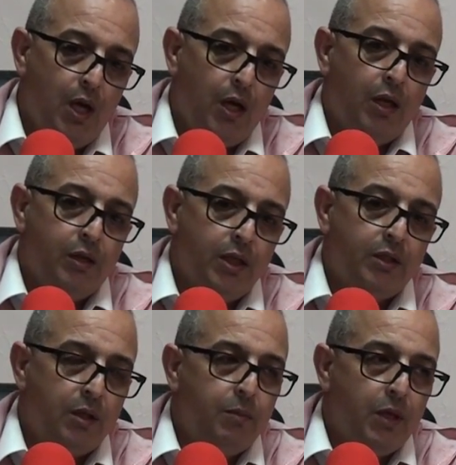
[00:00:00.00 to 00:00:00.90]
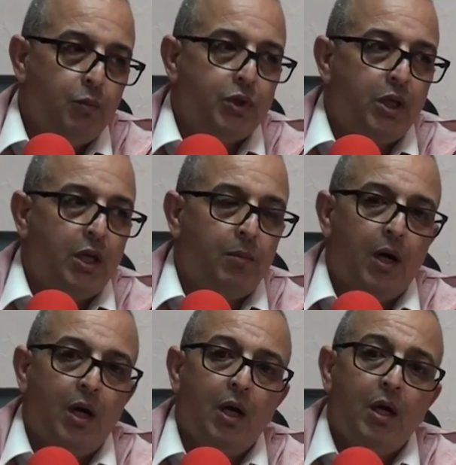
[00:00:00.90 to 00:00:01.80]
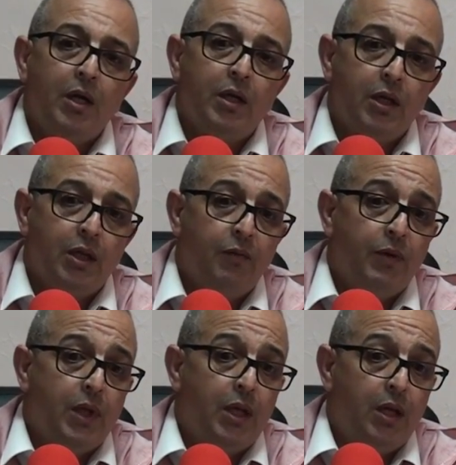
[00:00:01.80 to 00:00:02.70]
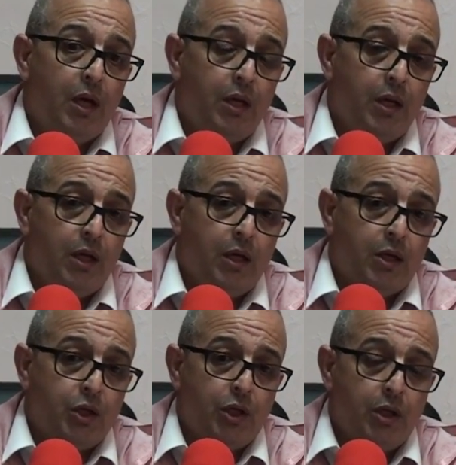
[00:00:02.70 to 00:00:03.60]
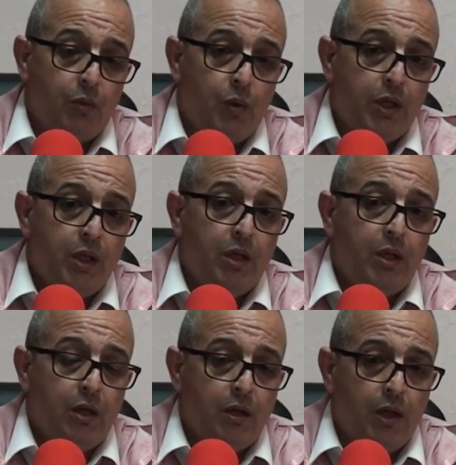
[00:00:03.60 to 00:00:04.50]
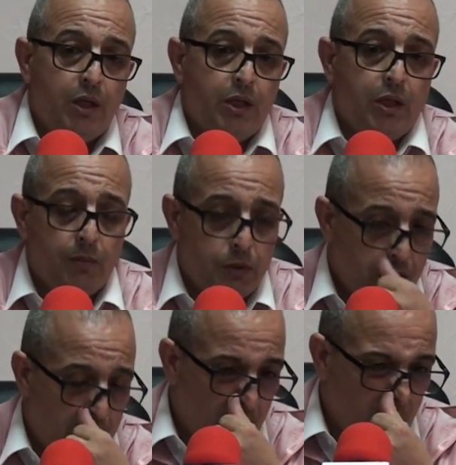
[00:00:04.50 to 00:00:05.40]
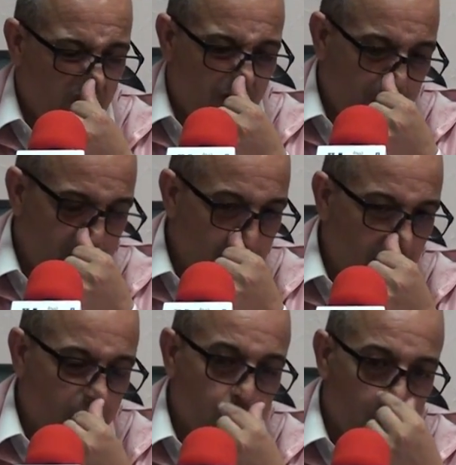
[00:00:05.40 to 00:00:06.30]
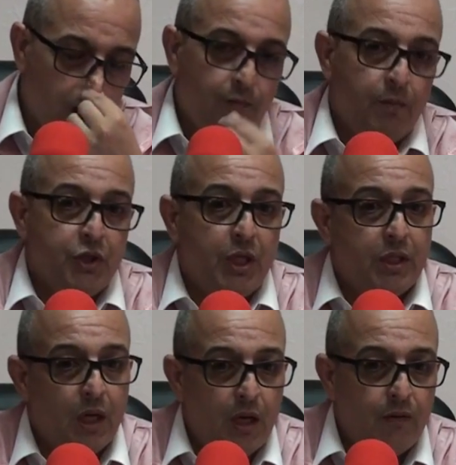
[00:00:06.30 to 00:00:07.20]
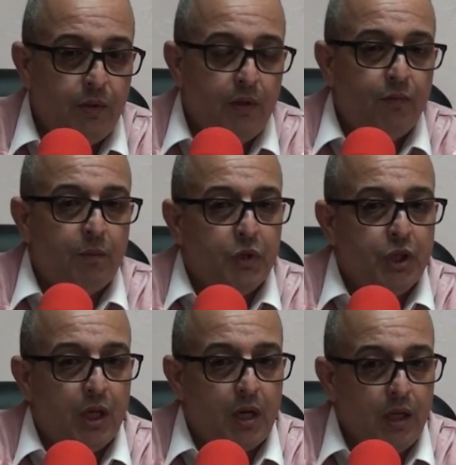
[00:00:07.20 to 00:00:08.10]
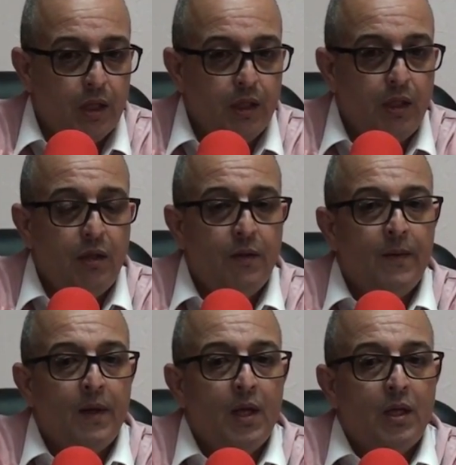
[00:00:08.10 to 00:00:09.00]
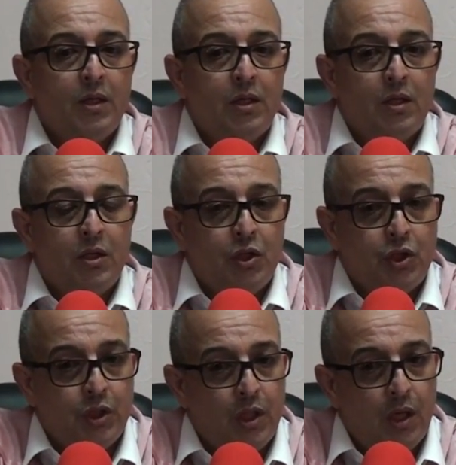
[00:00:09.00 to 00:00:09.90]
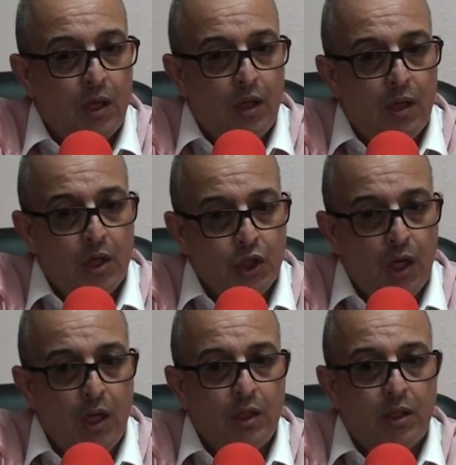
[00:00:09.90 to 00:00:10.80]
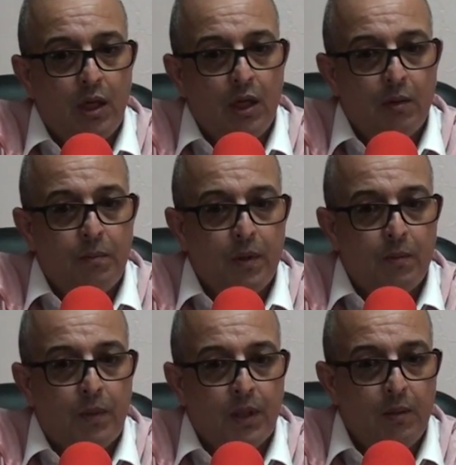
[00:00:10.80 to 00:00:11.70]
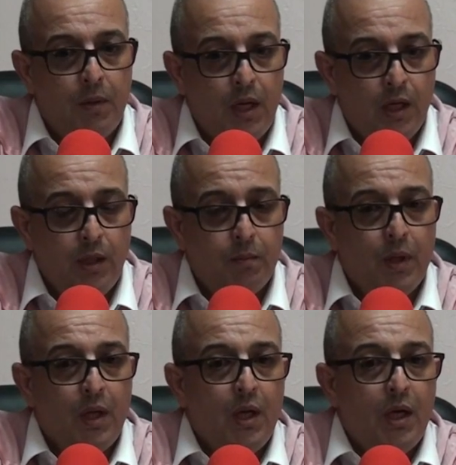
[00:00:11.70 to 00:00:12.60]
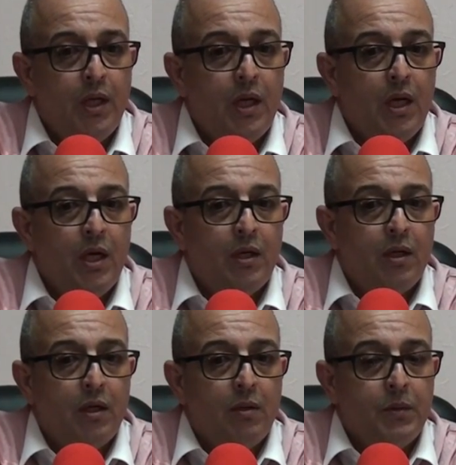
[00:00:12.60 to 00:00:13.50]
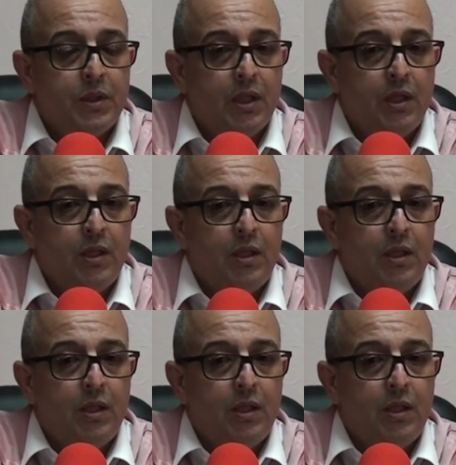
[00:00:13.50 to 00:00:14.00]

آه، ديال التنميه المستدامه إضافة أننا آه، واحد العدد ديال المشاريع أخرى في مستويات أخرى في المجال الثقافي في المجال الرياضي نجزنا أشغال تتعلق ببعض الملاعب حنا الآن آه، بصدد